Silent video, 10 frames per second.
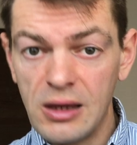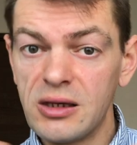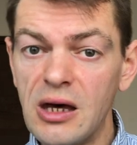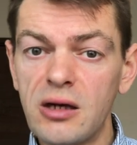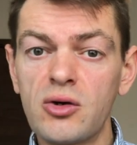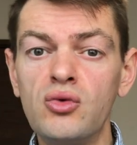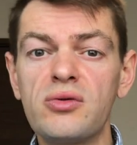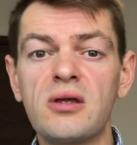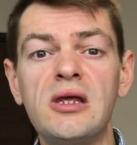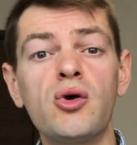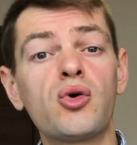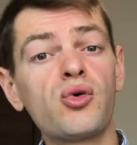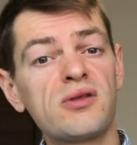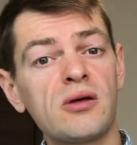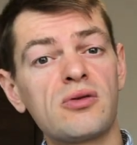Car que nous en ayons
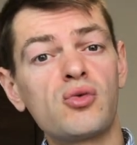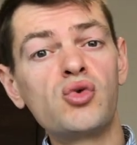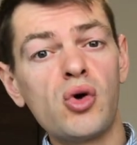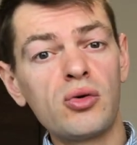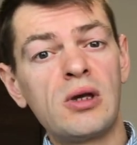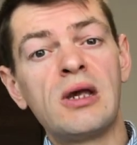conscience ou non,